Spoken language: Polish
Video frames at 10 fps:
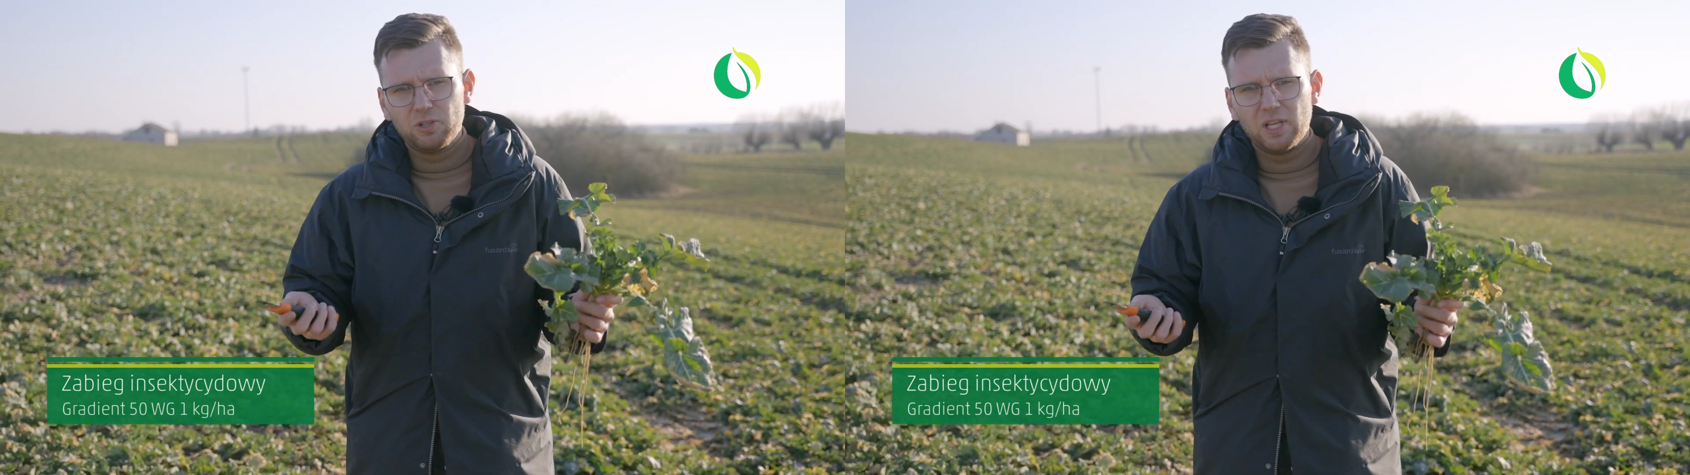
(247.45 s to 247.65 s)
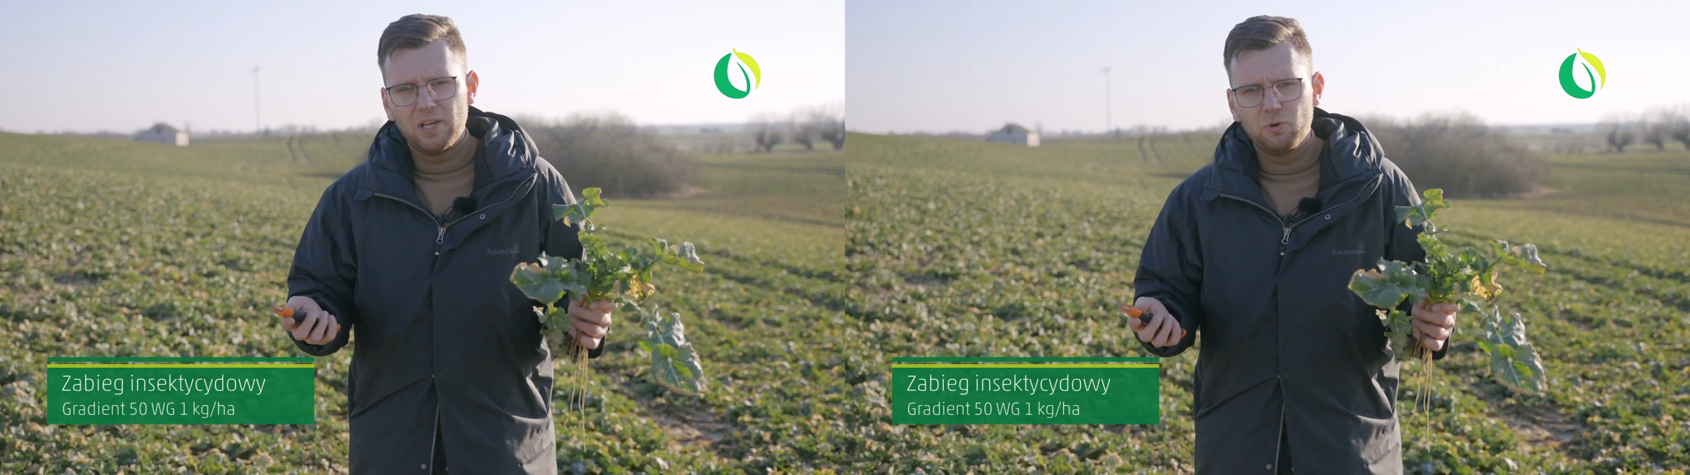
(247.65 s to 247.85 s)

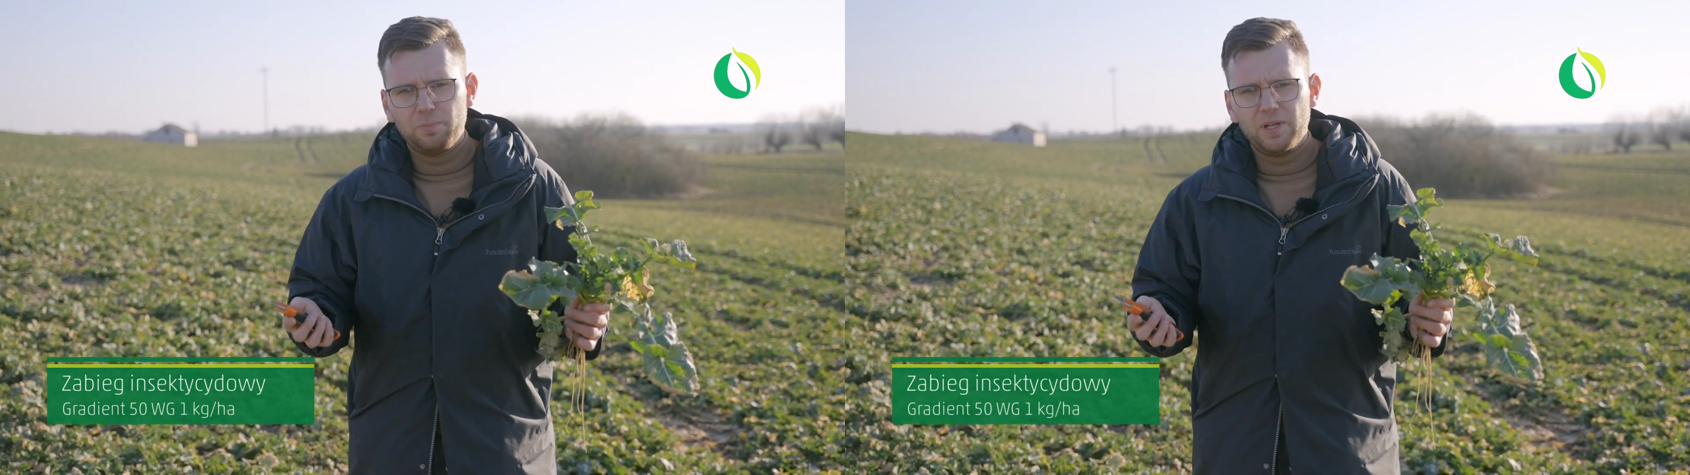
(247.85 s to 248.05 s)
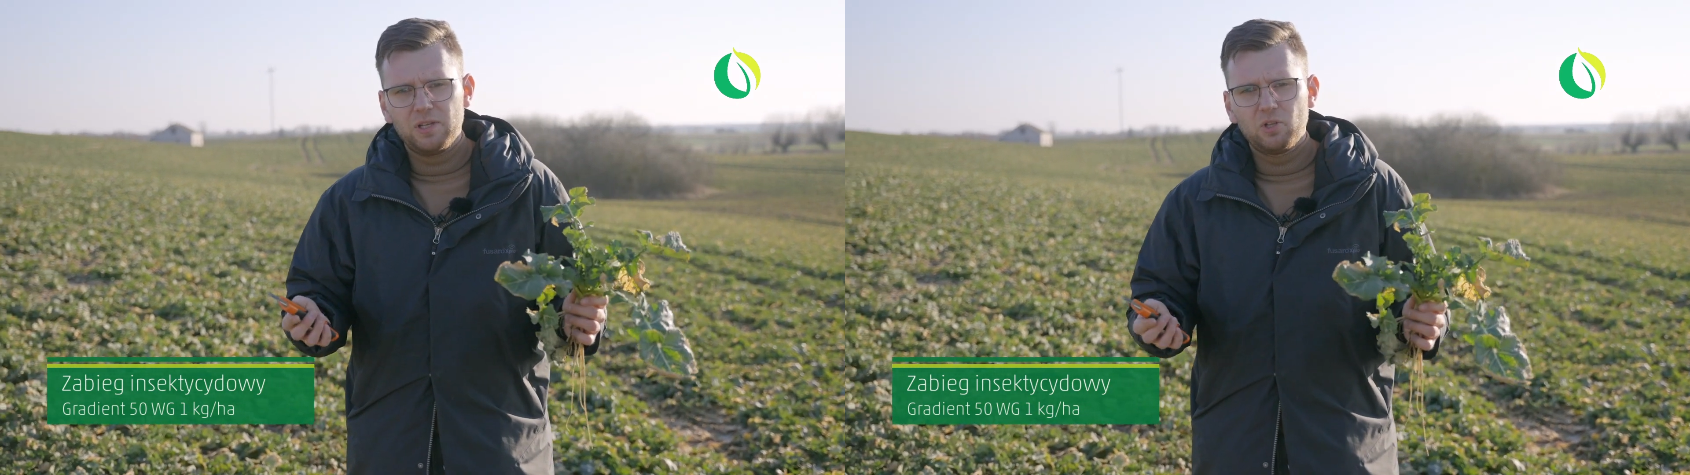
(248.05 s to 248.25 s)
tej
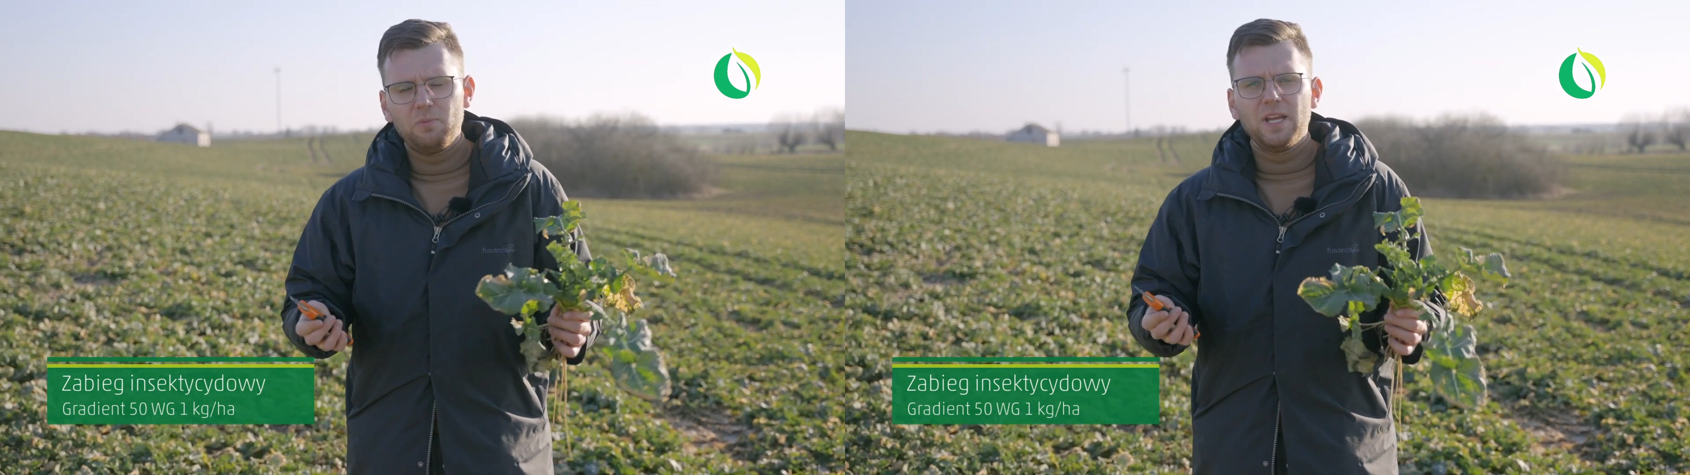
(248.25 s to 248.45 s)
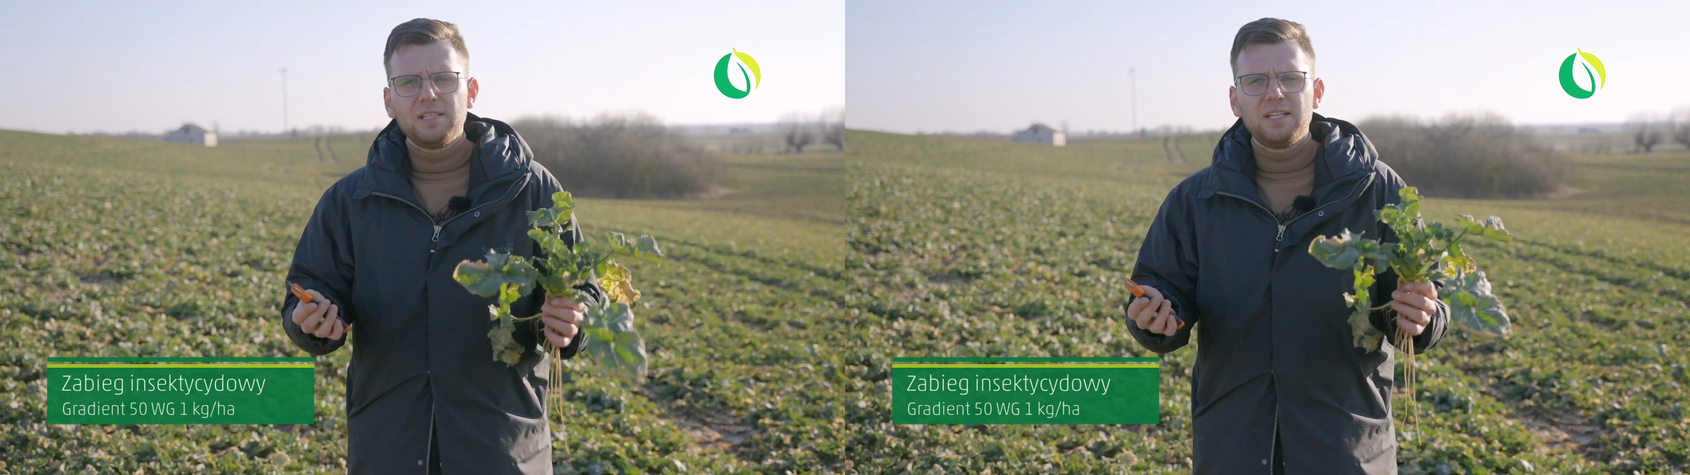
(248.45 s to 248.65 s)
grupy to
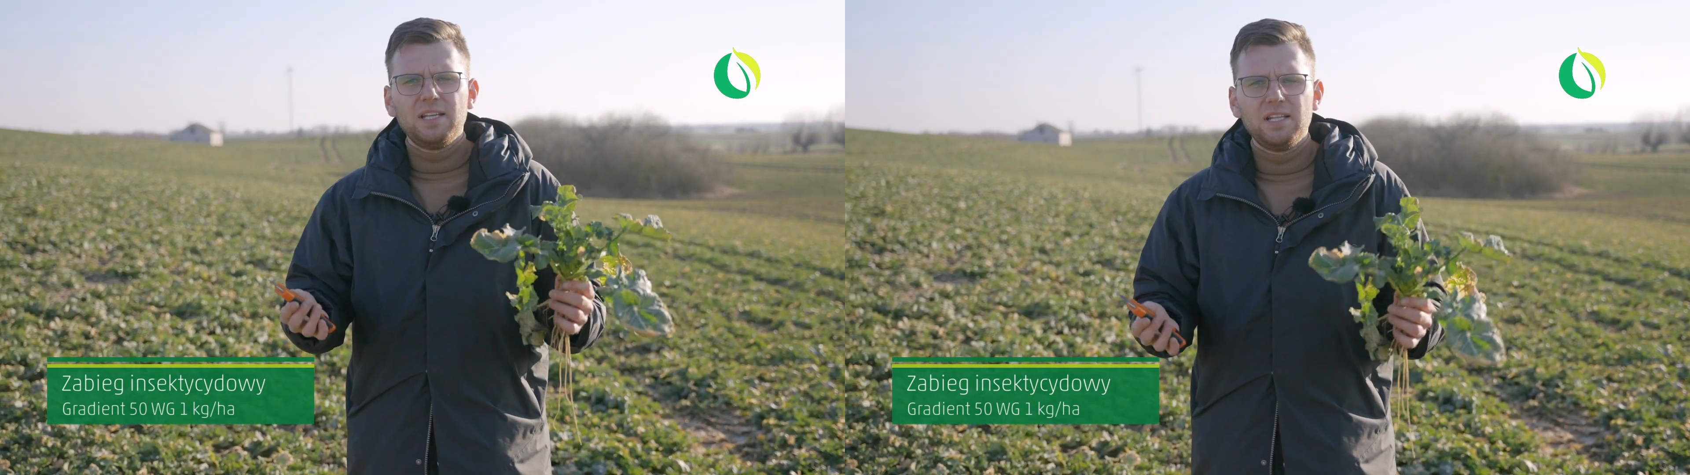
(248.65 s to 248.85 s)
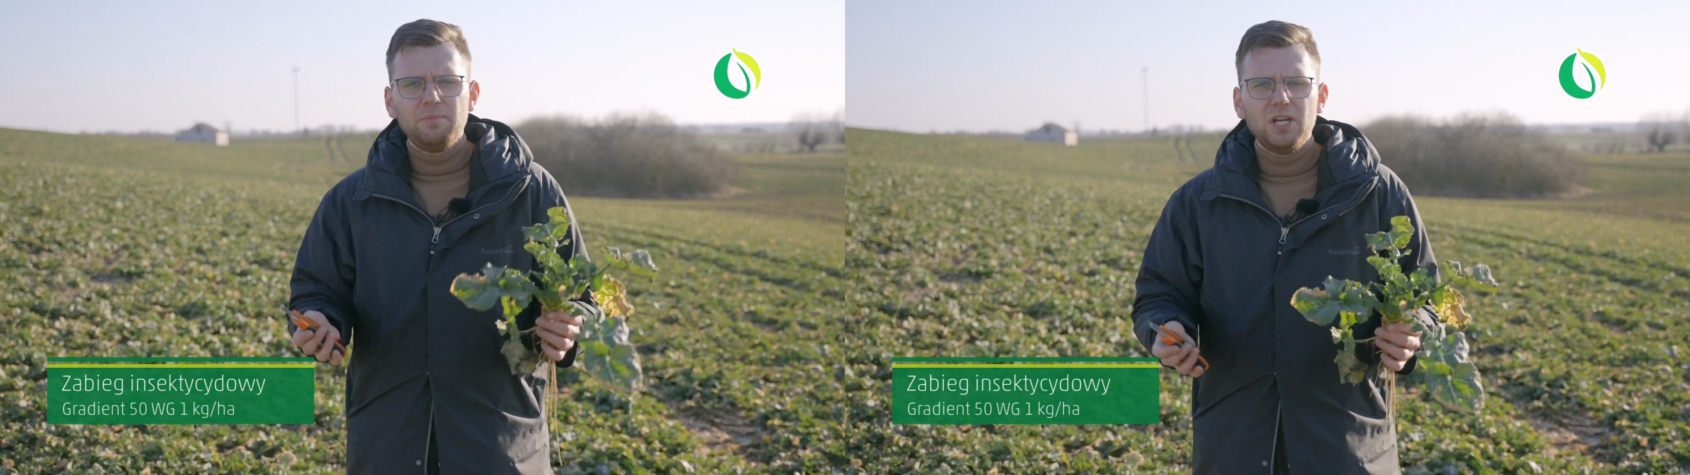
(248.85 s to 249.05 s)

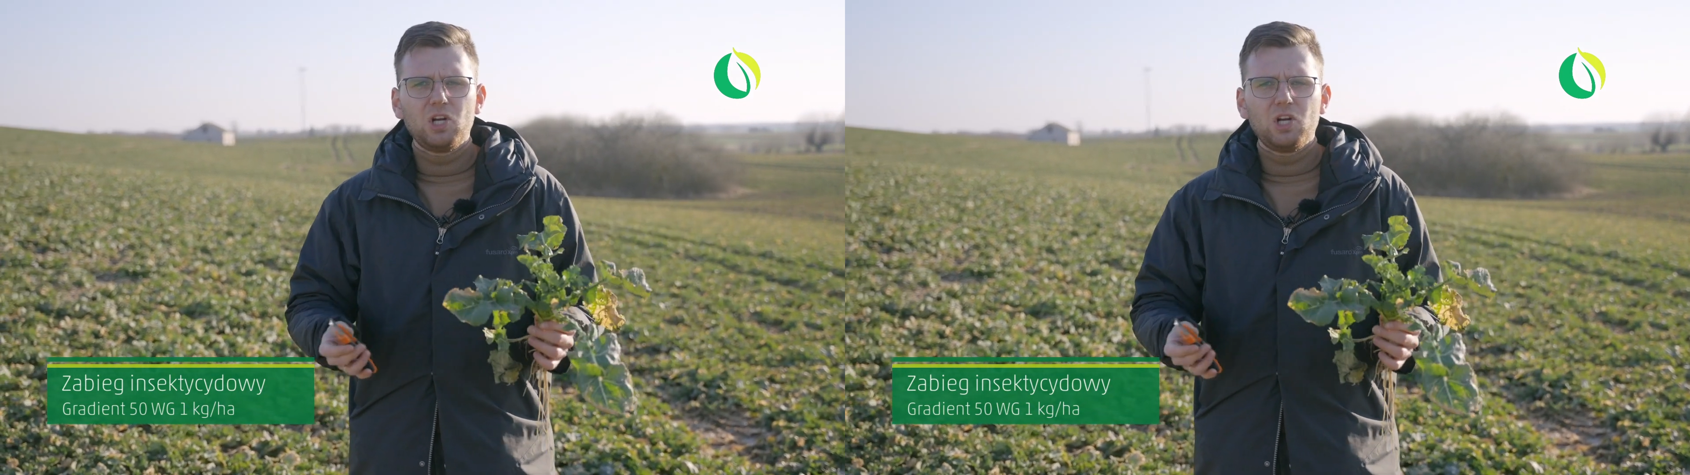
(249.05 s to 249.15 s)
m.in.